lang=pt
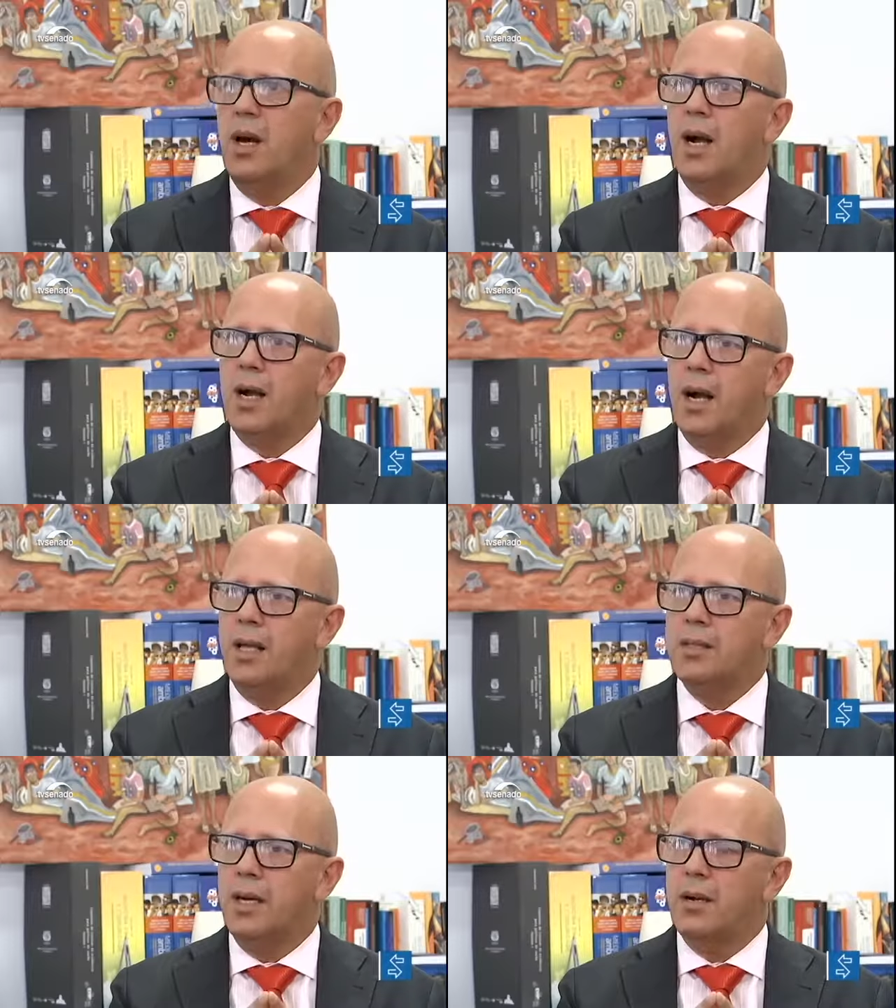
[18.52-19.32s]
A
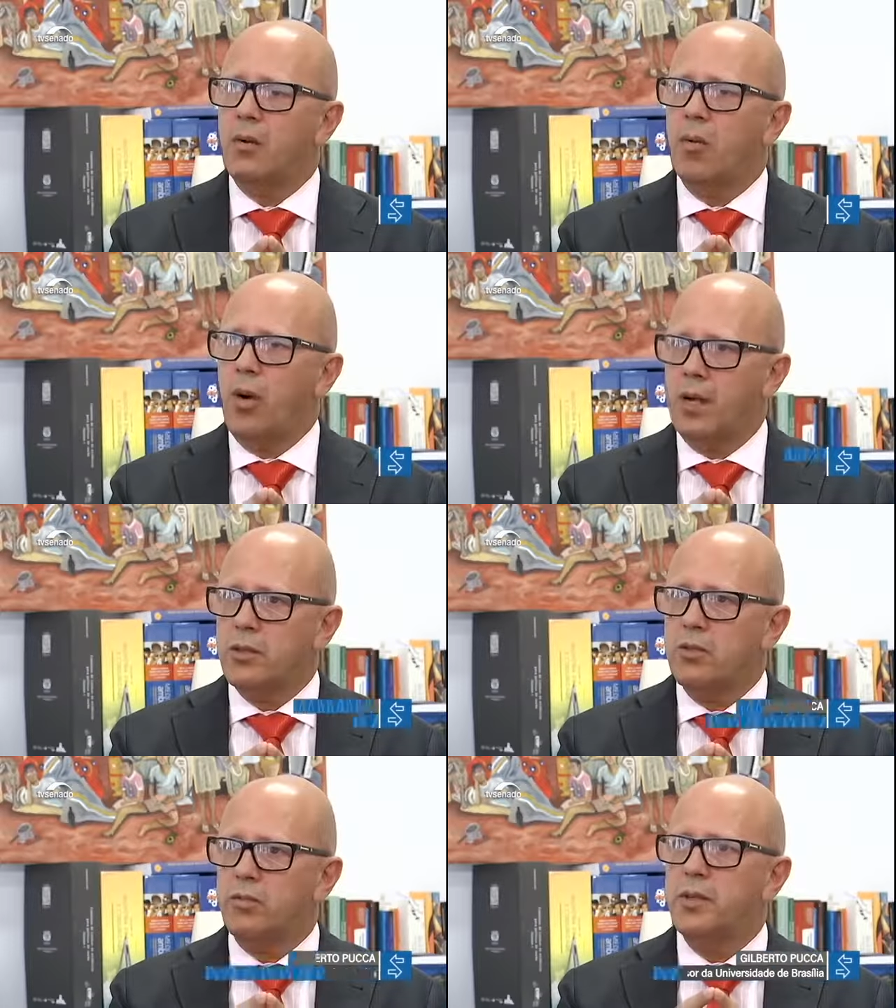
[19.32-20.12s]
cada
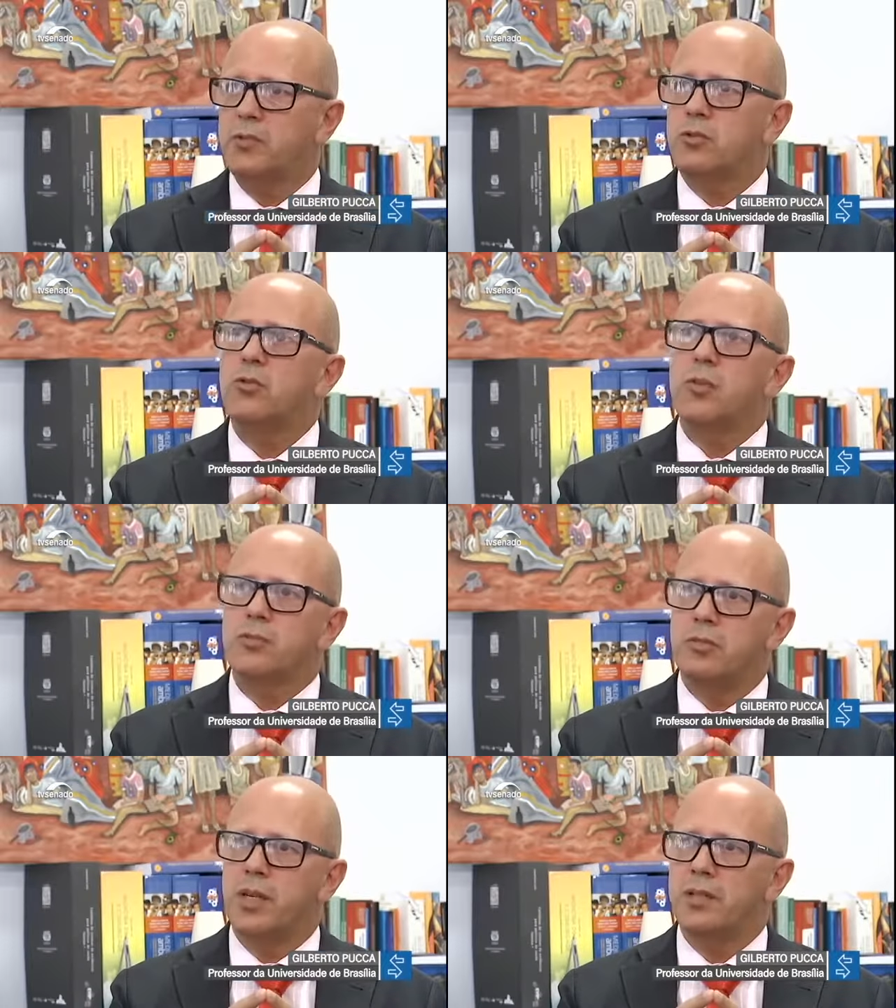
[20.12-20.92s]
quatro
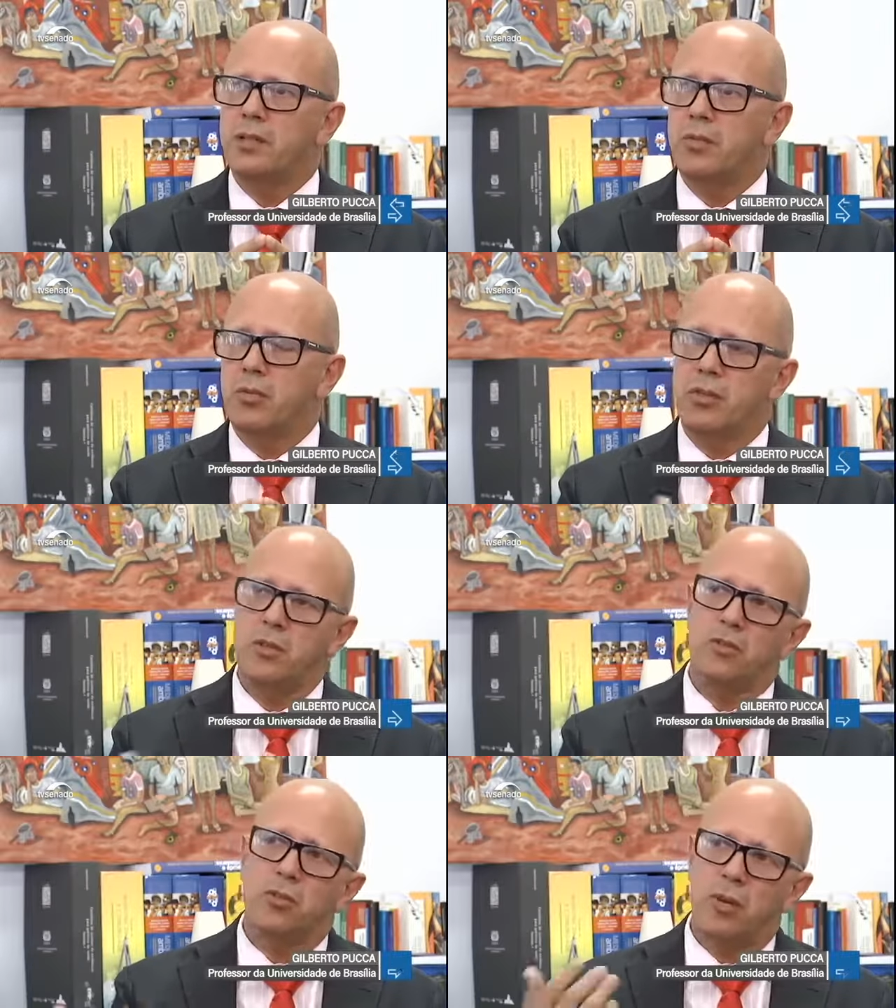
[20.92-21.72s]
pessoas no Brasil,
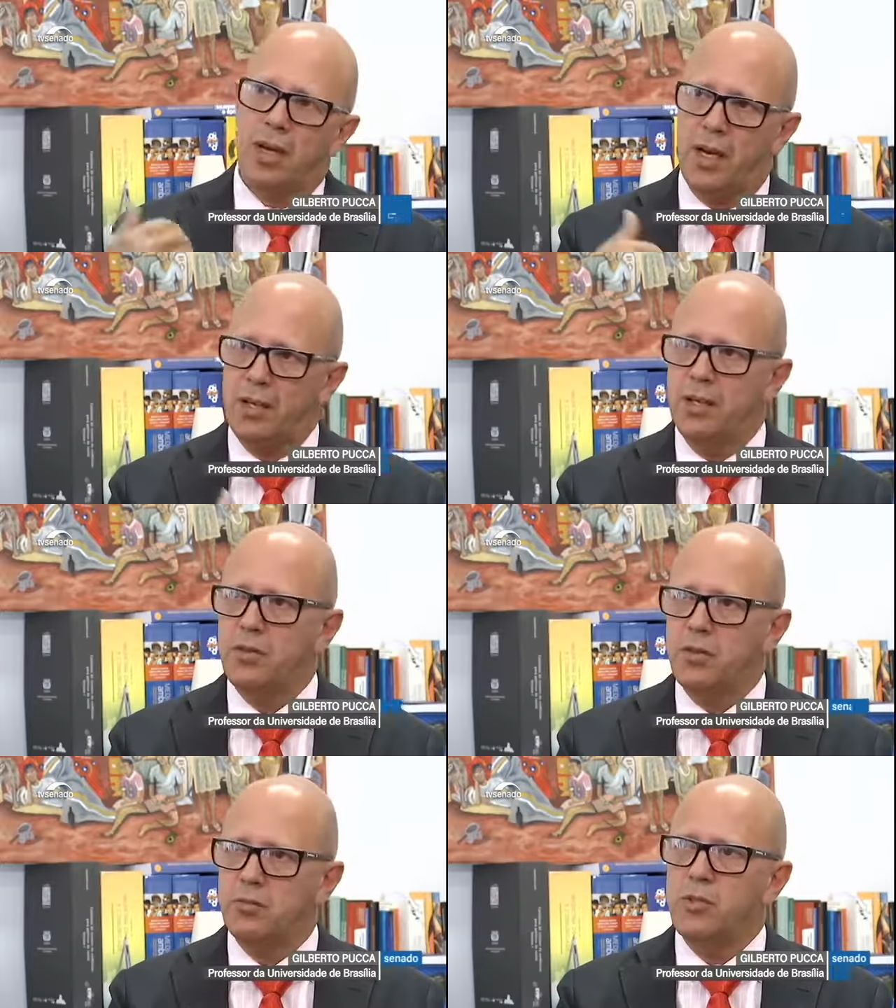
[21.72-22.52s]
isso lá
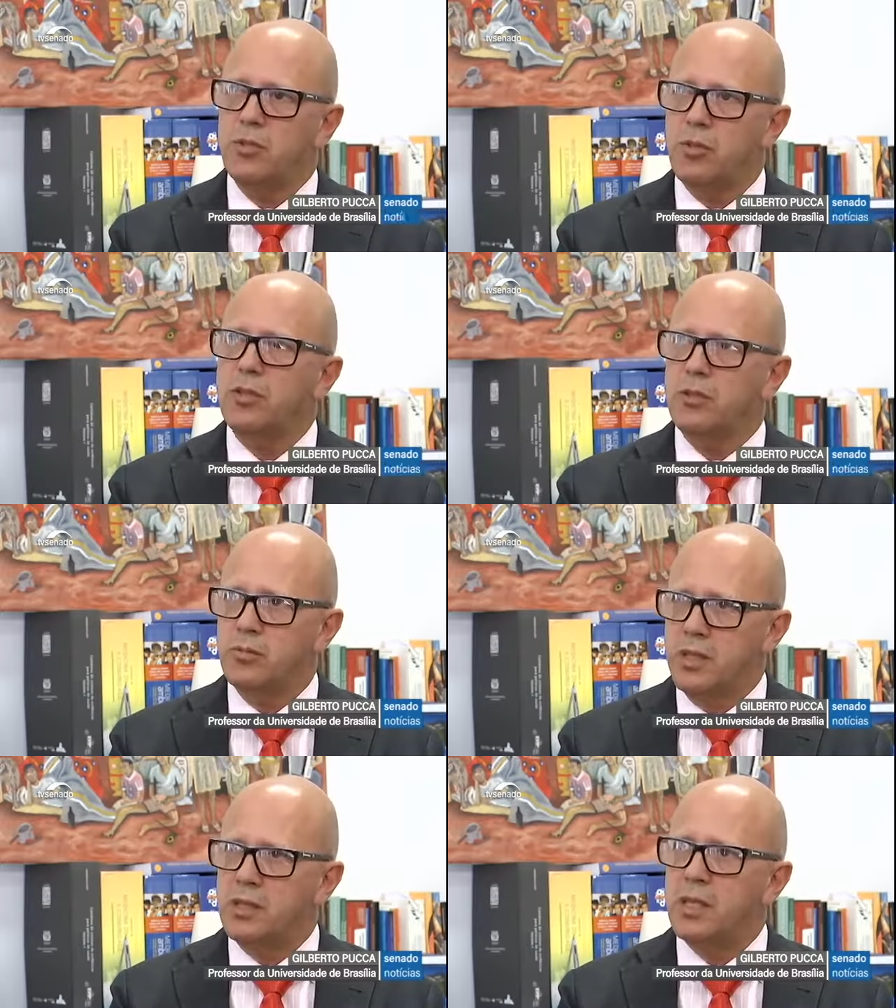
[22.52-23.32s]
em 2002,
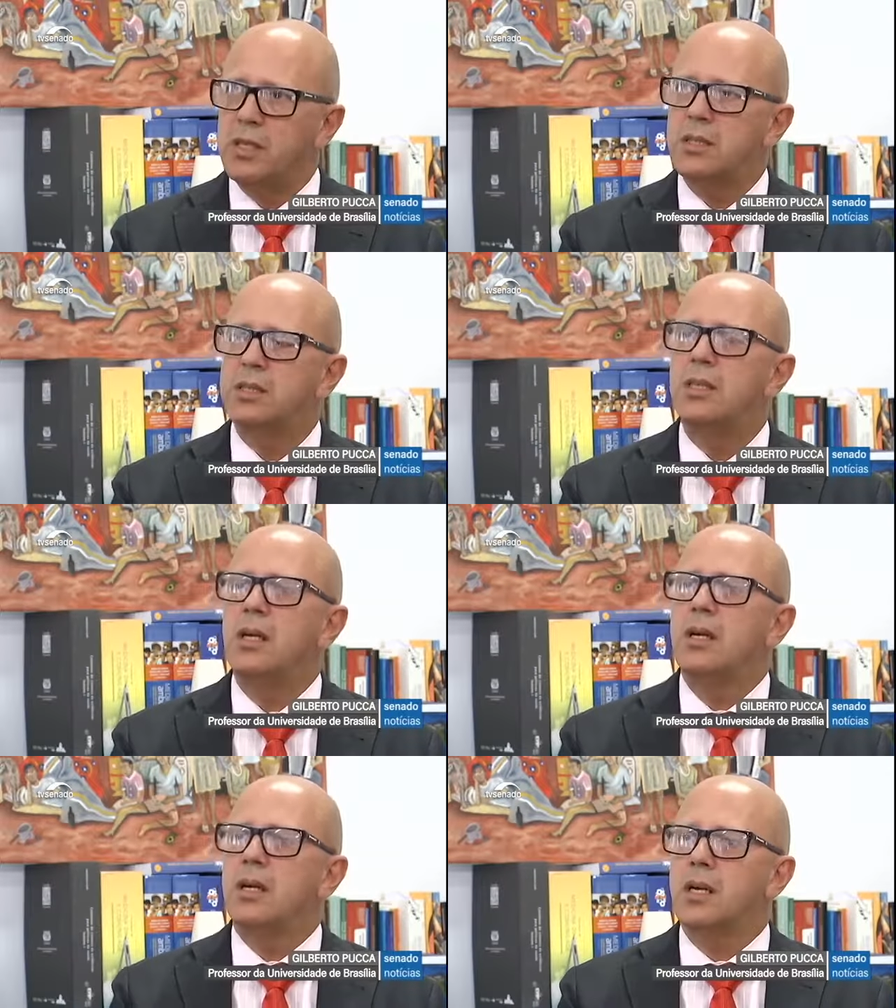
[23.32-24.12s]
2003,
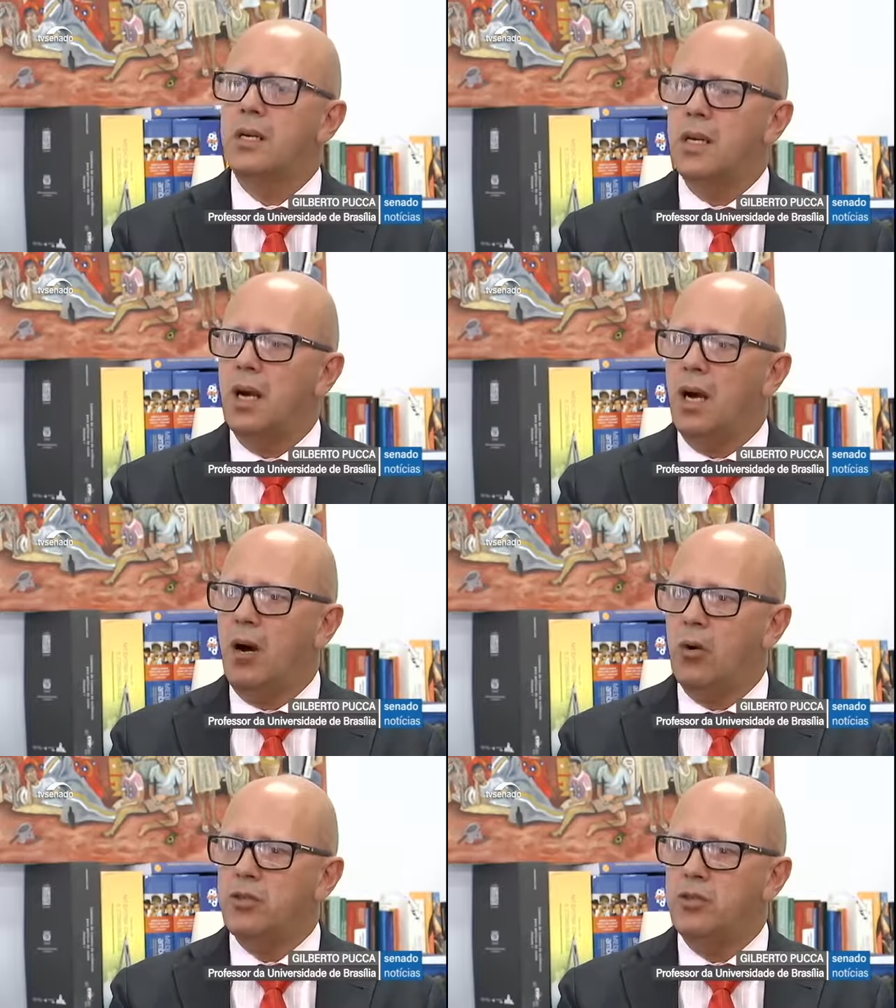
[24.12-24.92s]
que
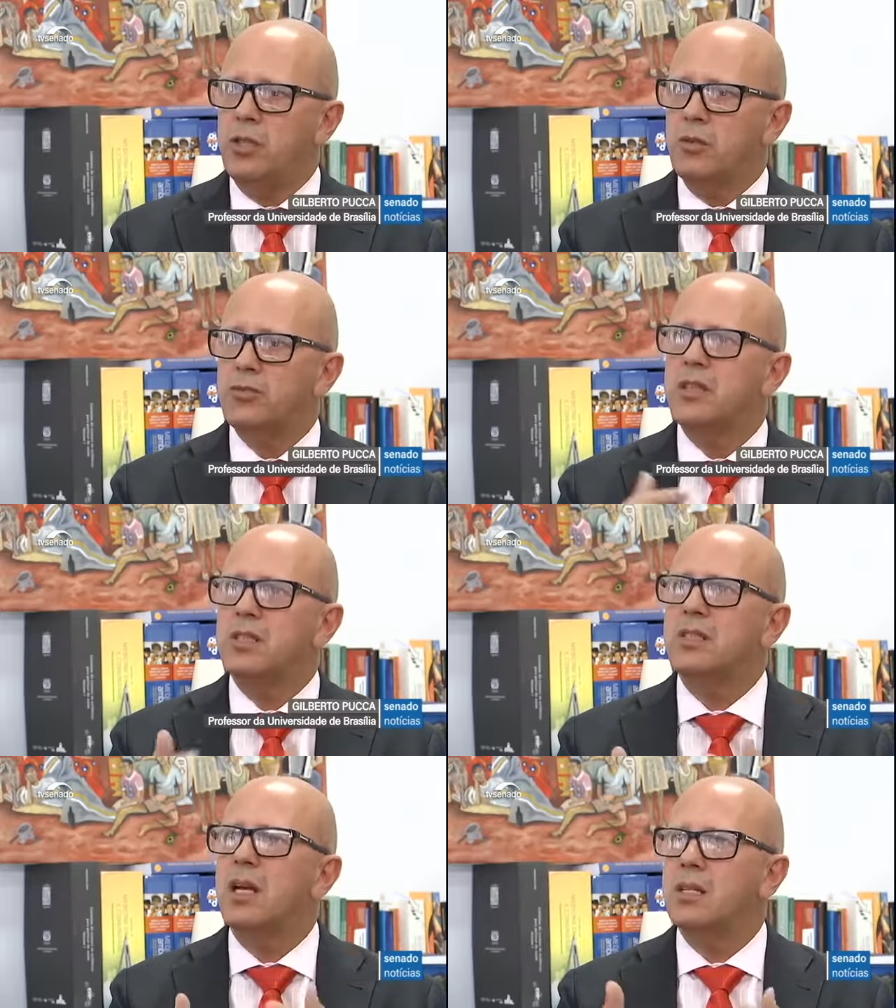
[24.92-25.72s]
tinham
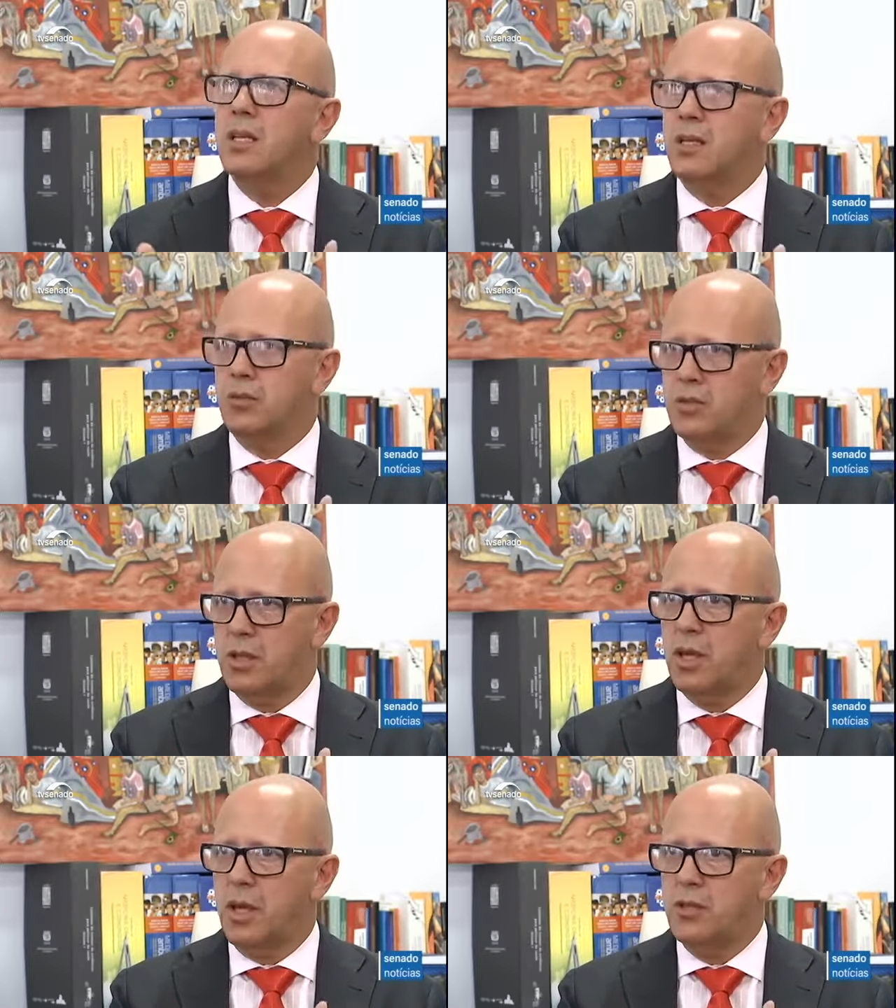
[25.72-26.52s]
60 anos de
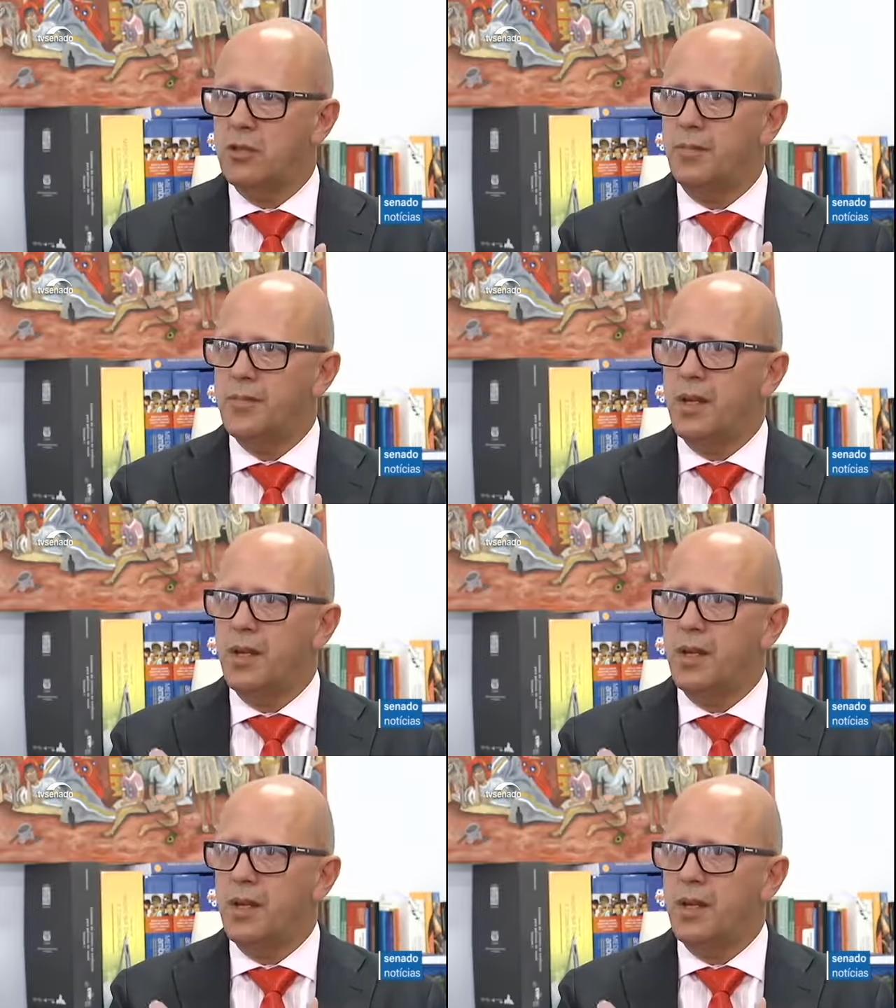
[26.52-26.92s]
idade,